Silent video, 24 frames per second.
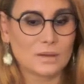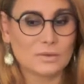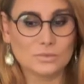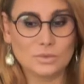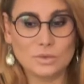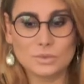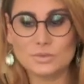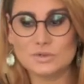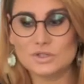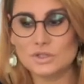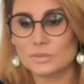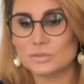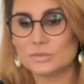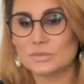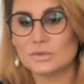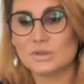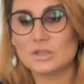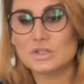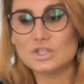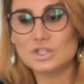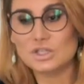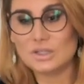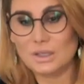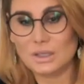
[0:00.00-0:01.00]
В общем,
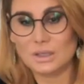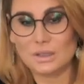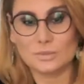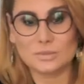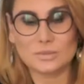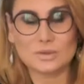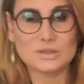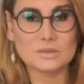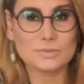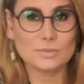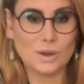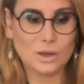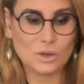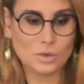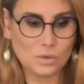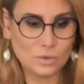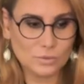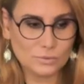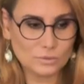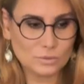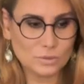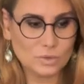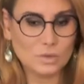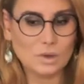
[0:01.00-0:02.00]
начинаем
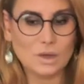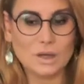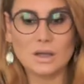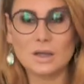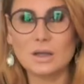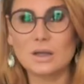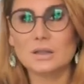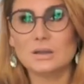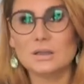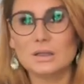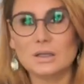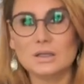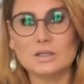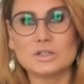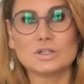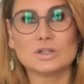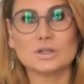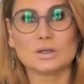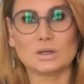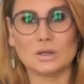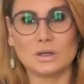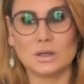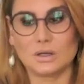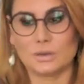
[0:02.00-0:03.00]
распаковку, а
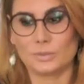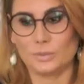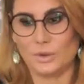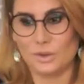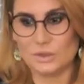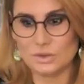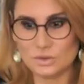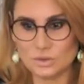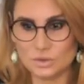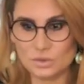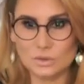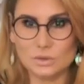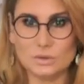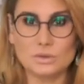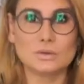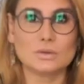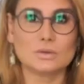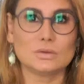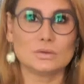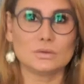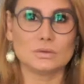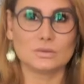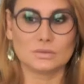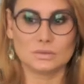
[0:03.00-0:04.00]
дальше как пойдет,
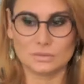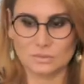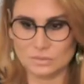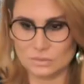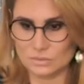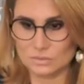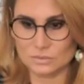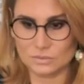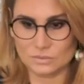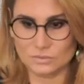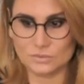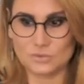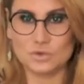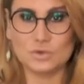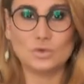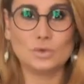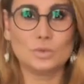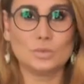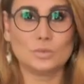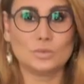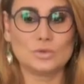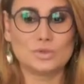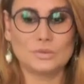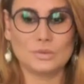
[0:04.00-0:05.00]
э, ну,
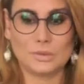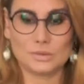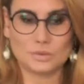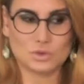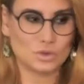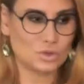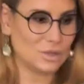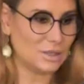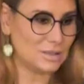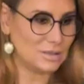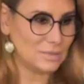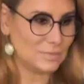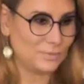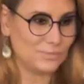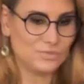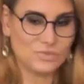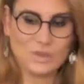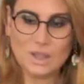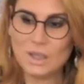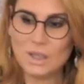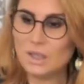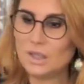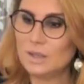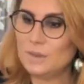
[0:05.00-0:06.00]
все будем обсуждать.
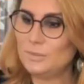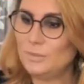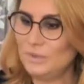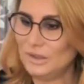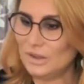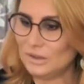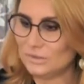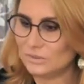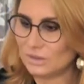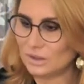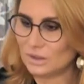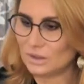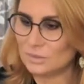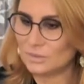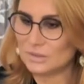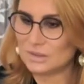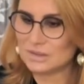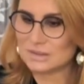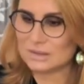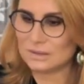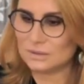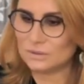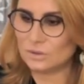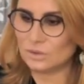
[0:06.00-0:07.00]
И первый
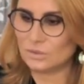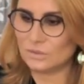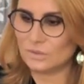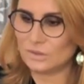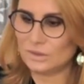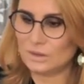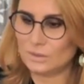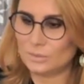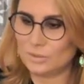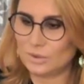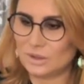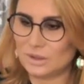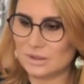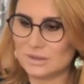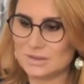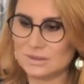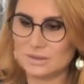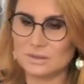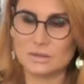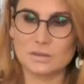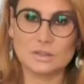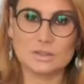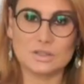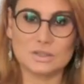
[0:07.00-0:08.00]
аромат, с которого я бы
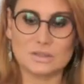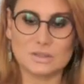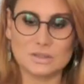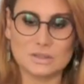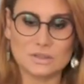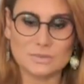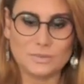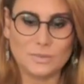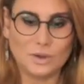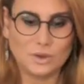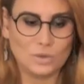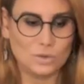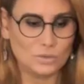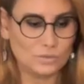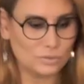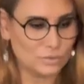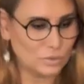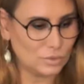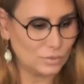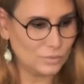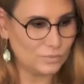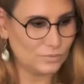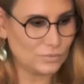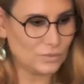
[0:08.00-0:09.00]
хотела начать
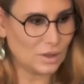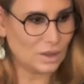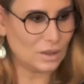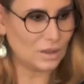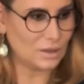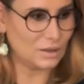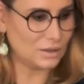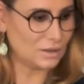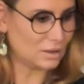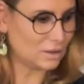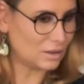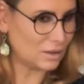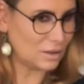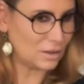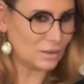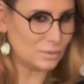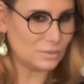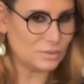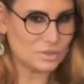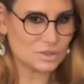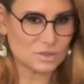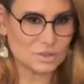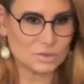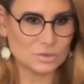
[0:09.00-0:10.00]
распаковку, а, я, как
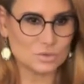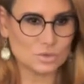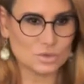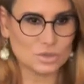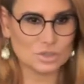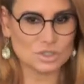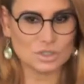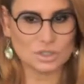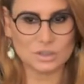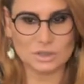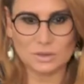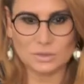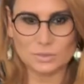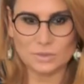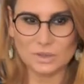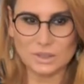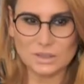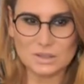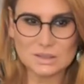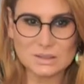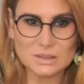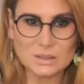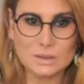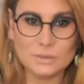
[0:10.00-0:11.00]
обычно, ножичек не
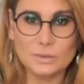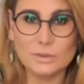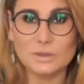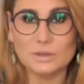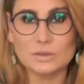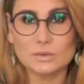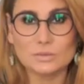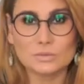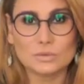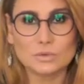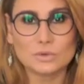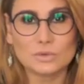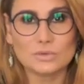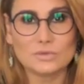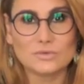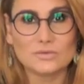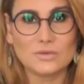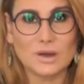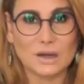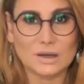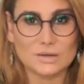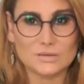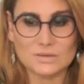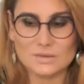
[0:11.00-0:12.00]
принесла, поэтому буду
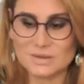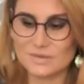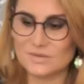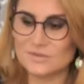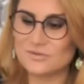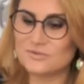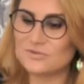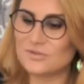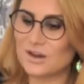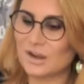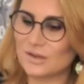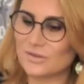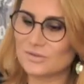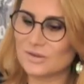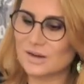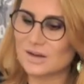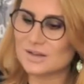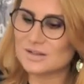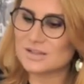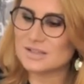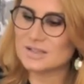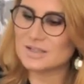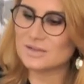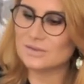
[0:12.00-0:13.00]
вар...
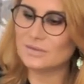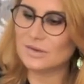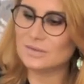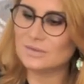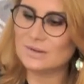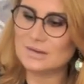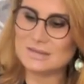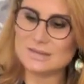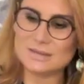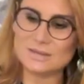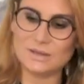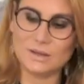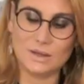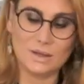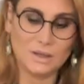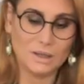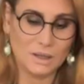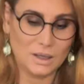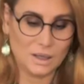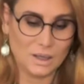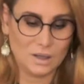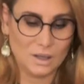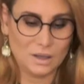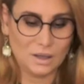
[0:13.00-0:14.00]
варварствовать.
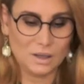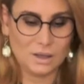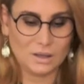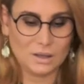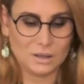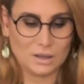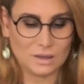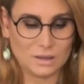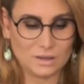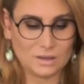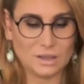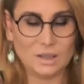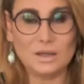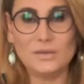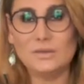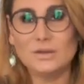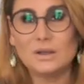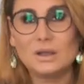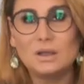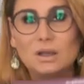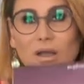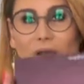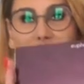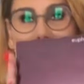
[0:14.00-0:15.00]
А,
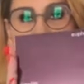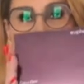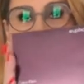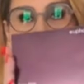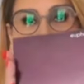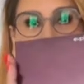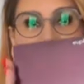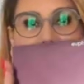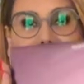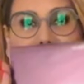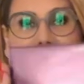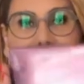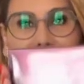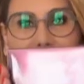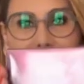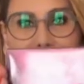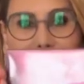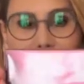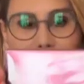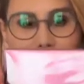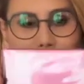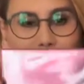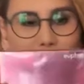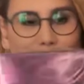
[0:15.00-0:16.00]
Кельвин Клайн
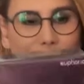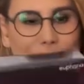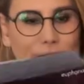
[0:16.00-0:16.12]
«Эйфория».